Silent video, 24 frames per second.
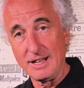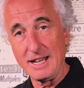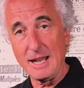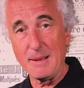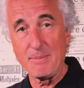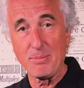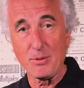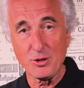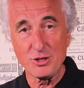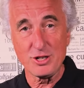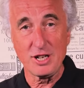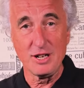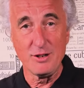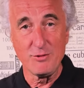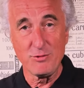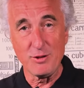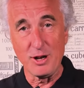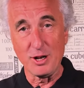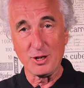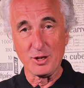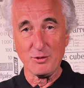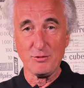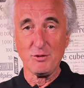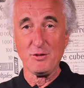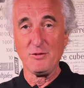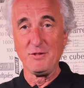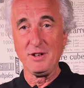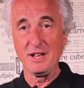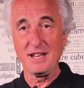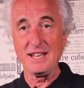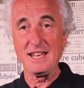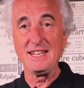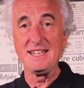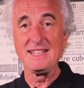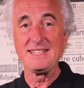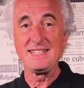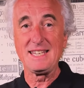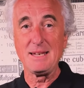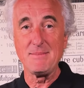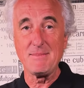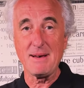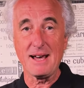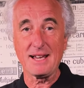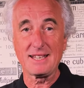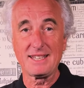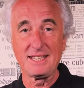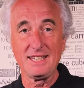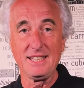la prochaine fois que vous verrez un essai
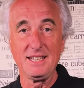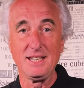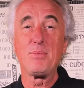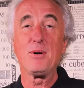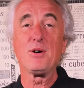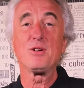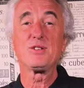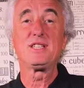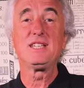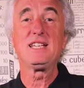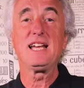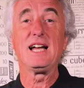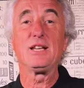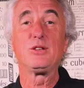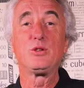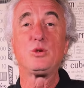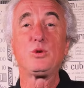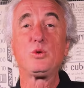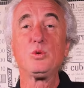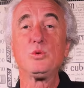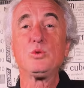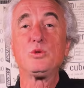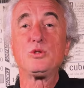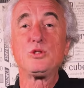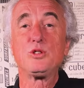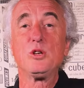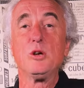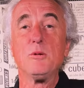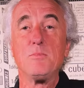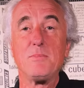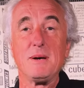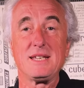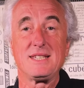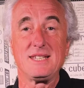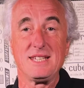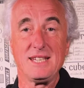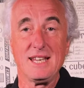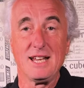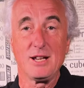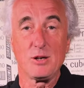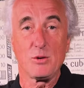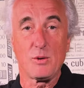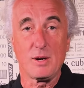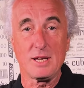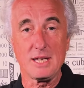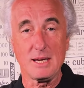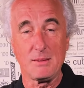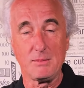marqué, pensez à tout ce passé
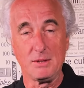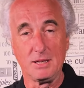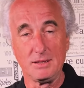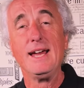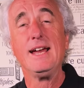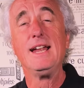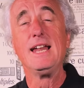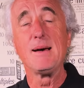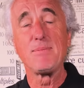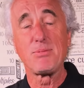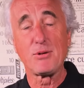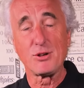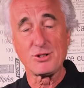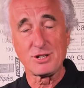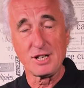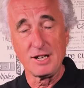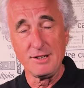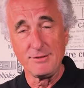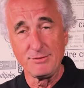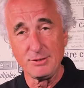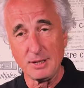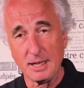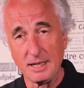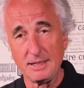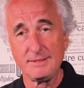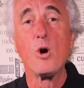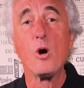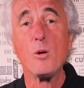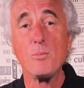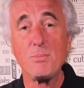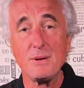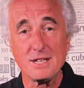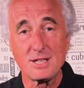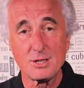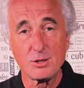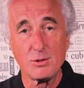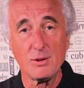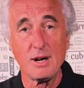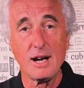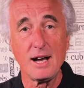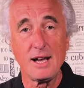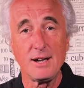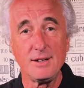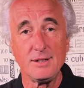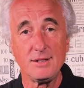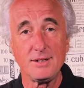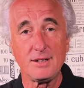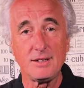incroyable. Et la prochaine fois, on pèse quoi
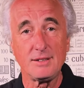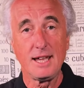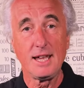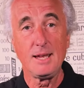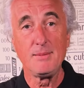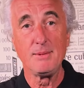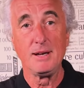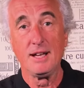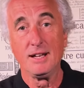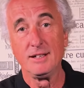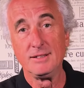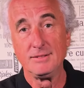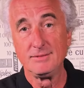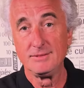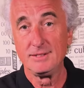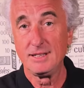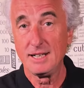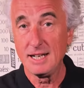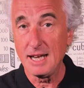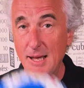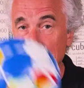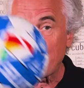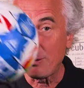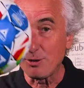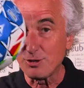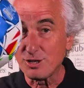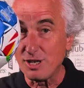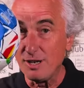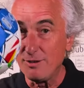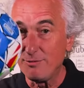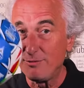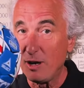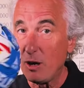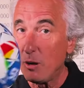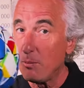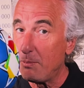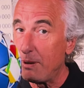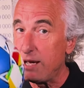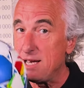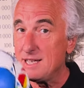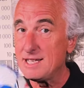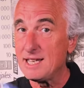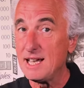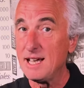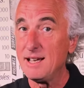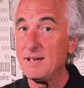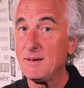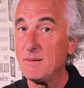alors Eh ben, la prochaine fois, on
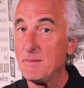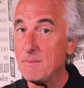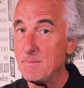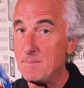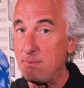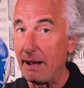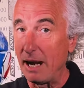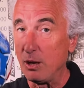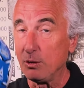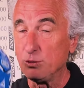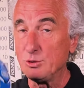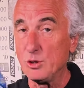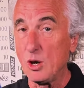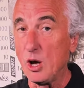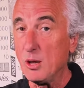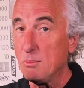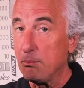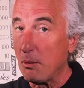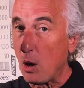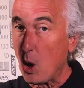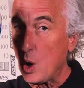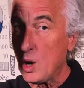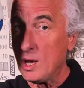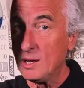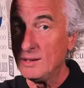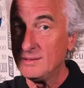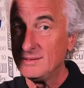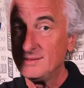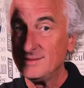pèse un ballon de handball.